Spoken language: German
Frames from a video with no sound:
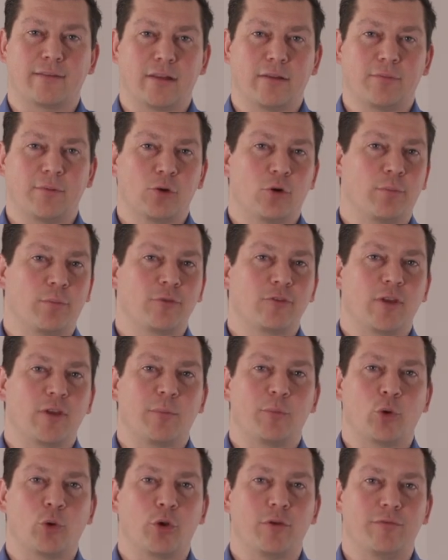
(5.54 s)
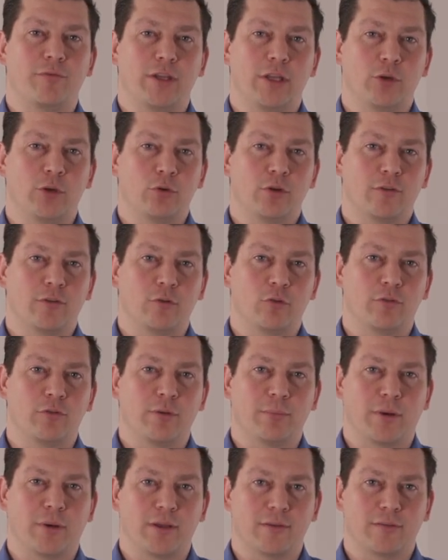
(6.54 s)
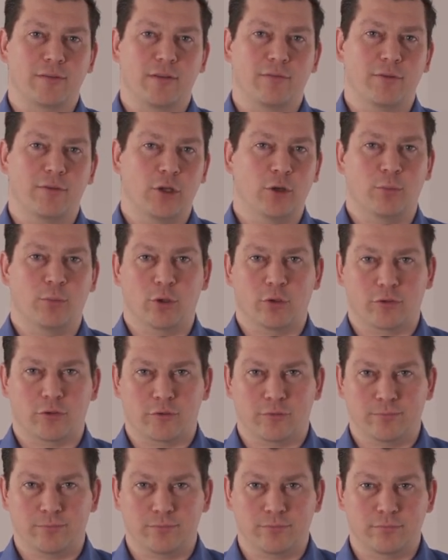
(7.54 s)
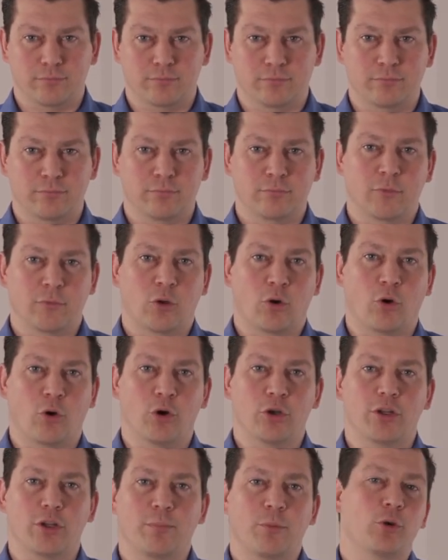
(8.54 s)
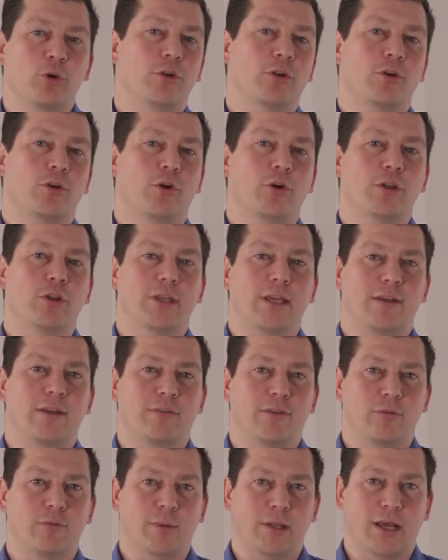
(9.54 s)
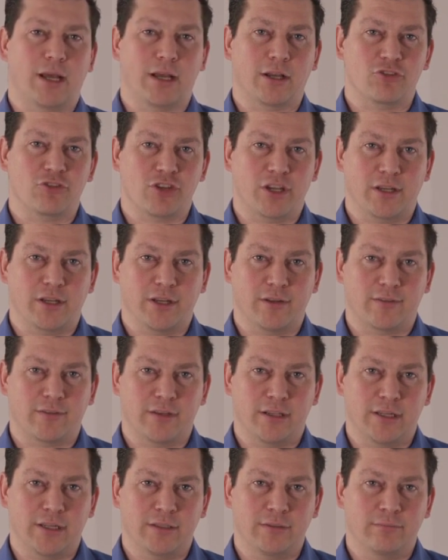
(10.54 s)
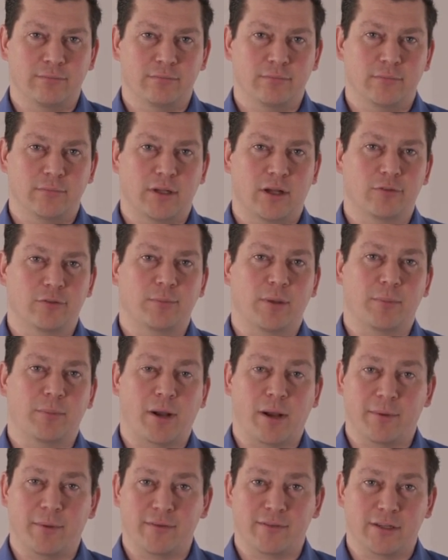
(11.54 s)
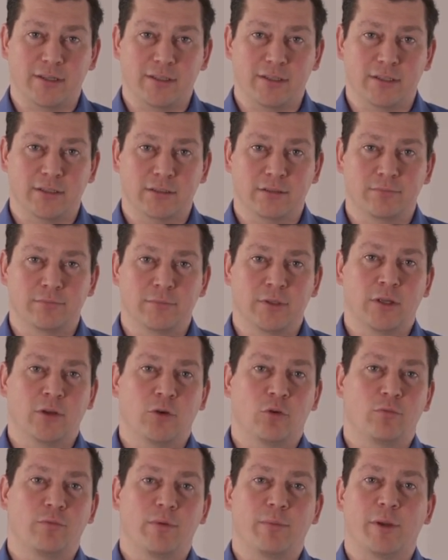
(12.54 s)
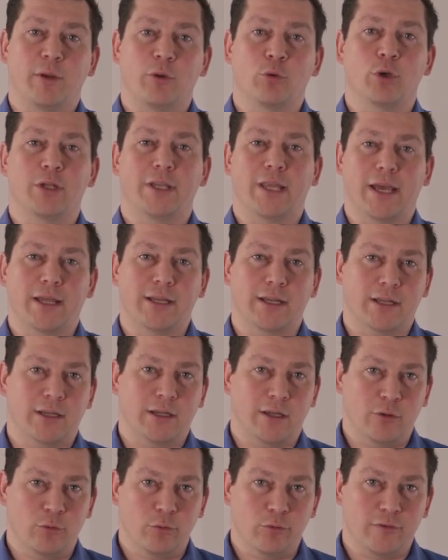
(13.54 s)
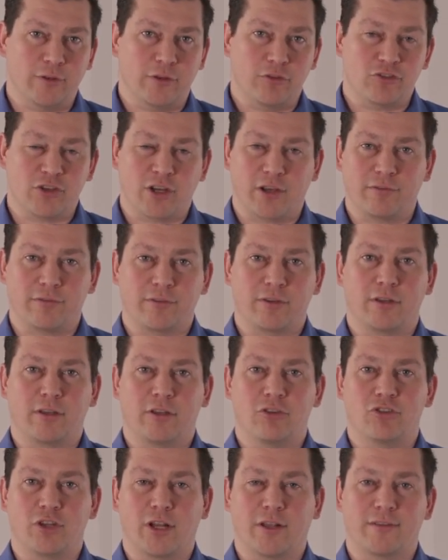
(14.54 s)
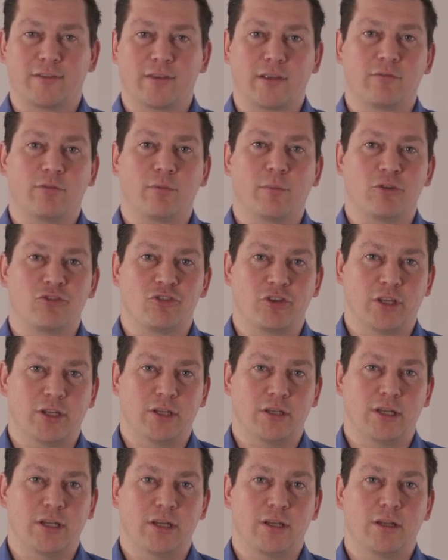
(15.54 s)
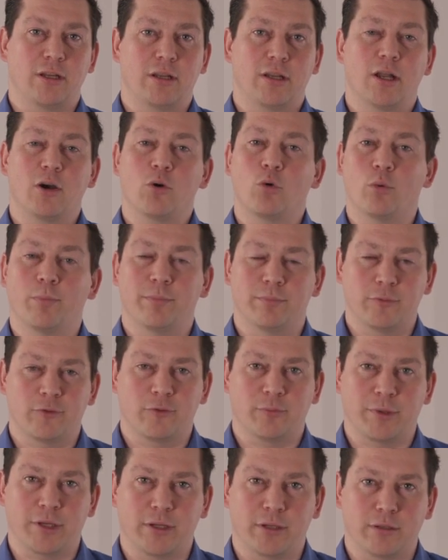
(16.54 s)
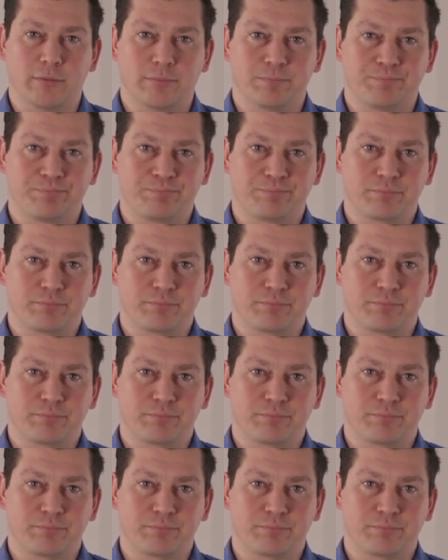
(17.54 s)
Herzlich willkommen zu einem neuen Video des Ludwig Meister Videoblogs. Heute möchte ich euch etwas über Lageschäden erzählen aus meinem Arbeitsalltag und wie man durch deren Analyse es schafft, die Standzeit von Maschinen nach oben zu bringen.